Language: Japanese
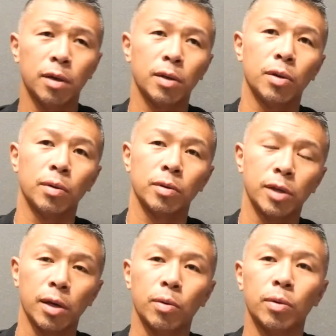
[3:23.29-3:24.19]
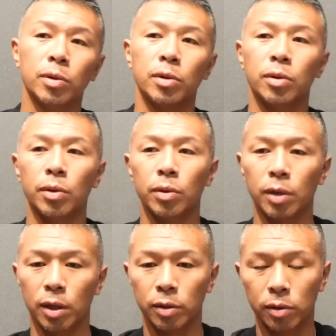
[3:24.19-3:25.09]
ある程度成功っていう
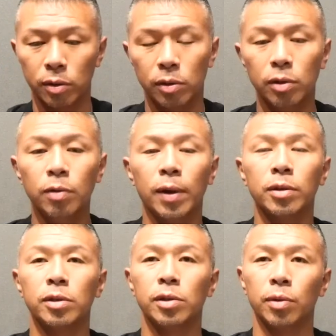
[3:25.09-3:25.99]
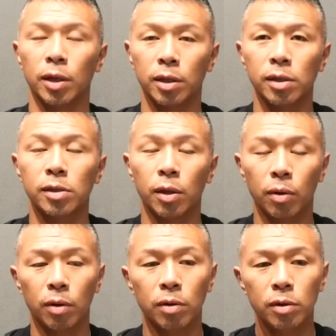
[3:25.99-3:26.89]
かうまく強かったですけ
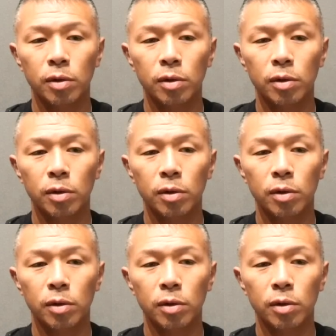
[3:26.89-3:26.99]
ど